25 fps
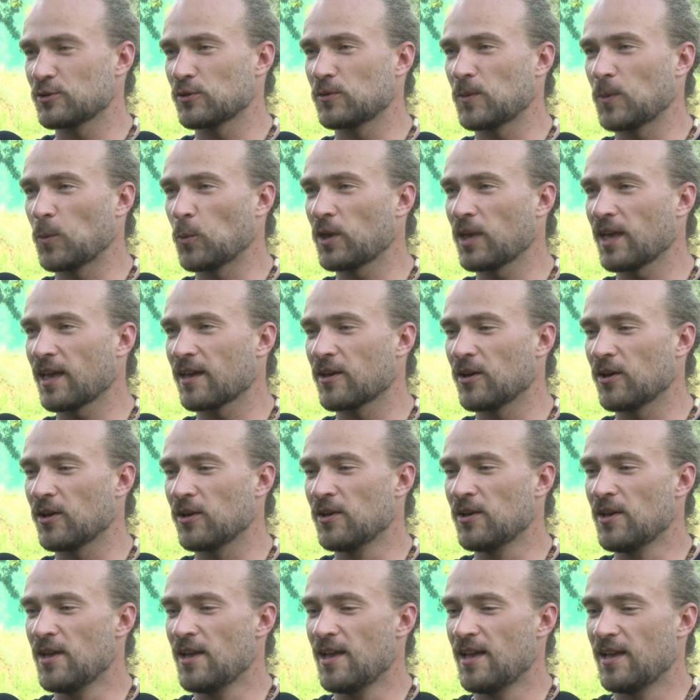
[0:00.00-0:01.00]
do drugiego,
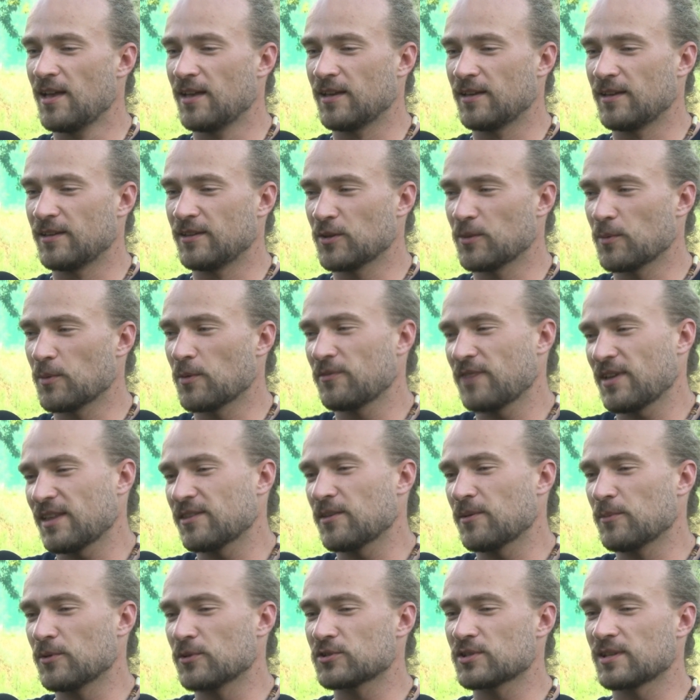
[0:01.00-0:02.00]
e, no bo
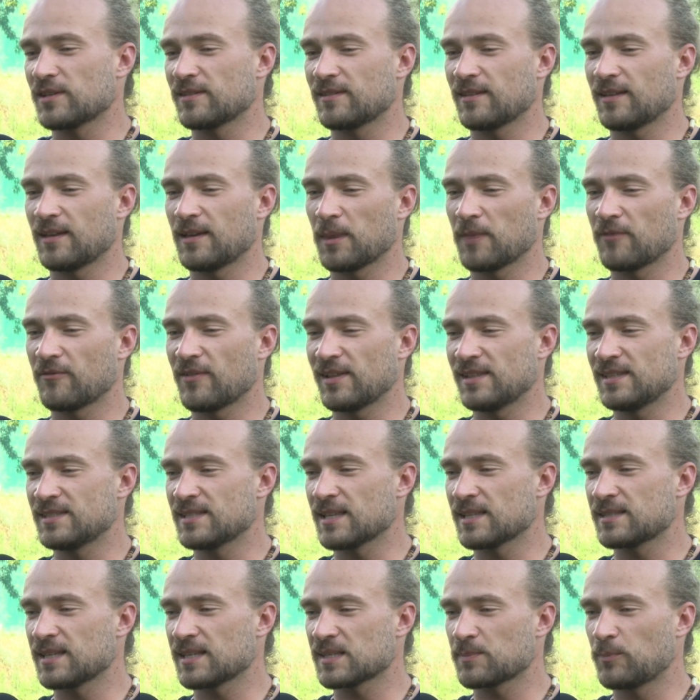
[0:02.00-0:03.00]
wiadomo, że ta
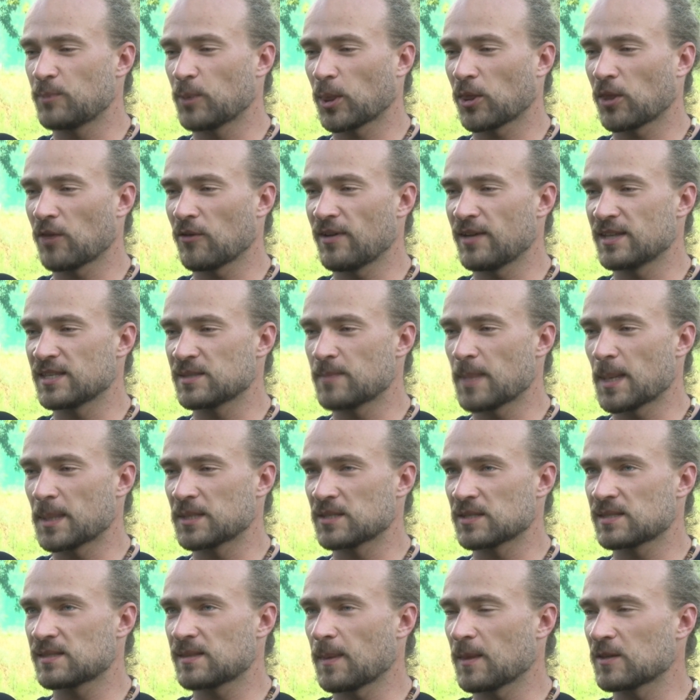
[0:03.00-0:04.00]
rywalizacja sportowa jest
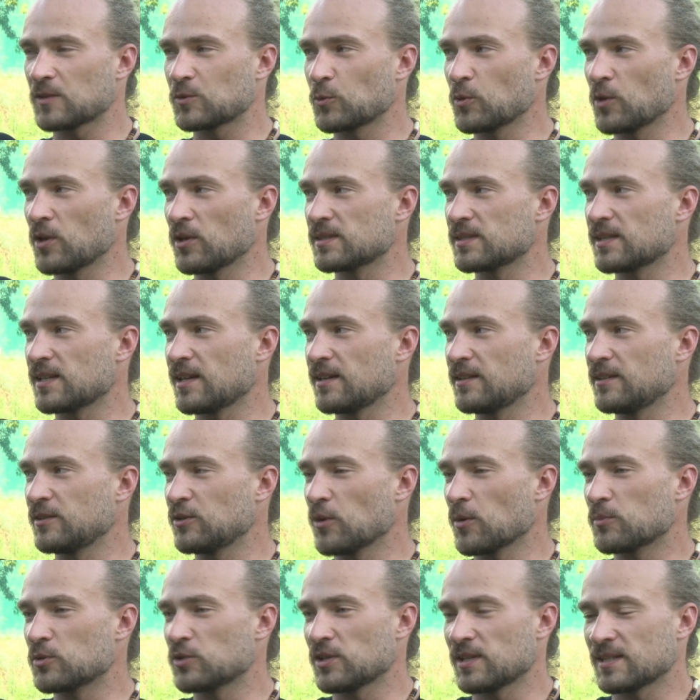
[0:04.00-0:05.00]
bardzo stresująca i
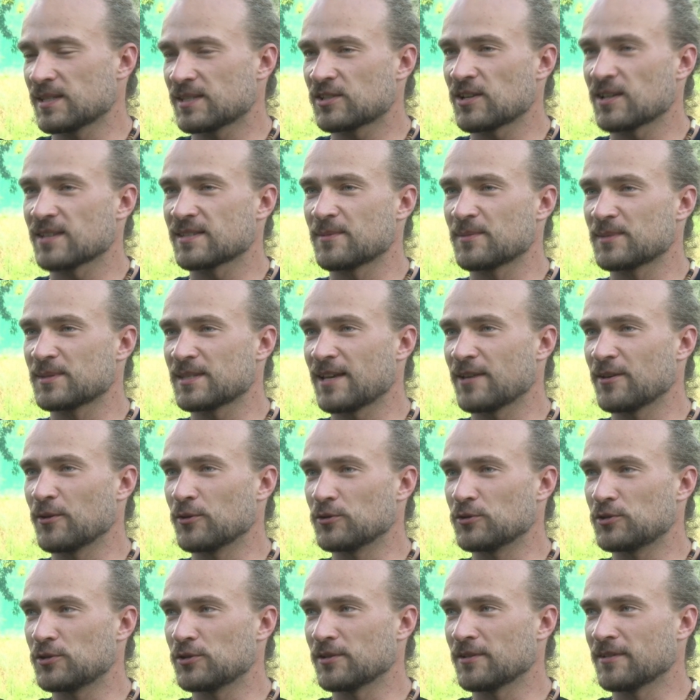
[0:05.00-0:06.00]
dobrze jest czasem
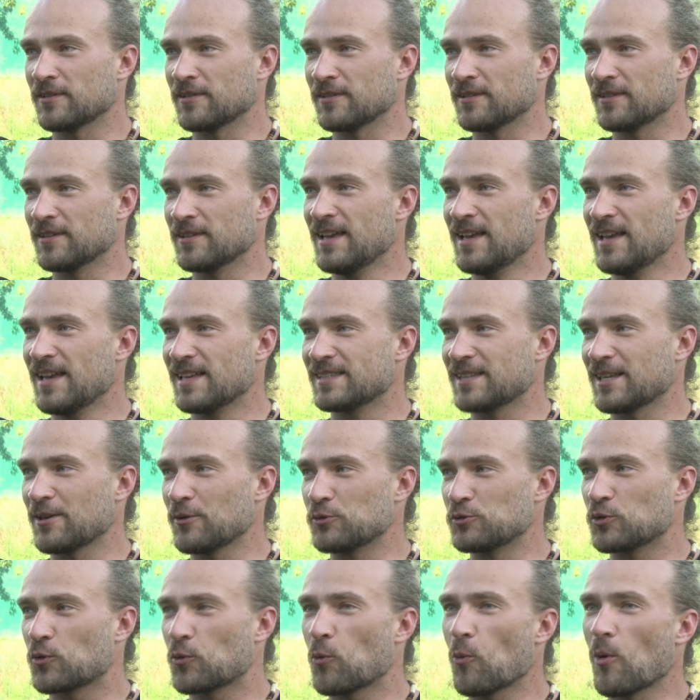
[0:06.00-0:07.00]
zająć, e,
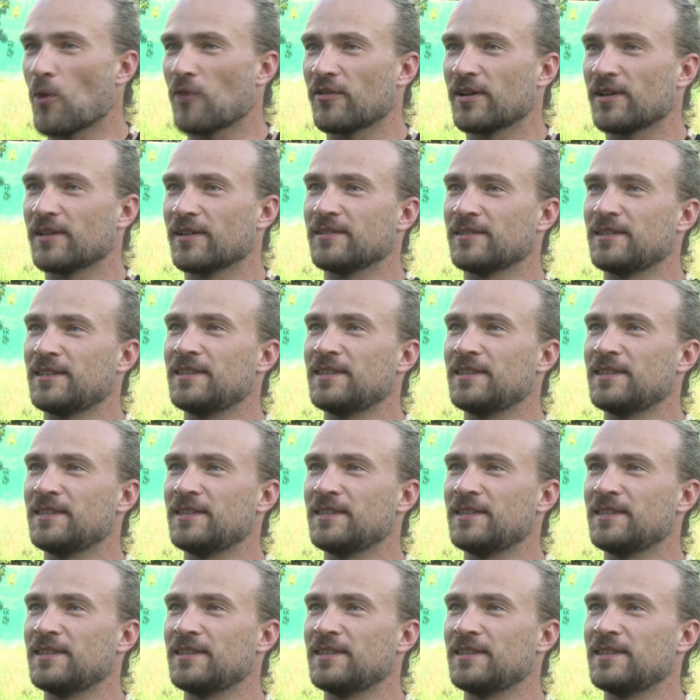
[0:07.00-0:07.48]
zająć głowę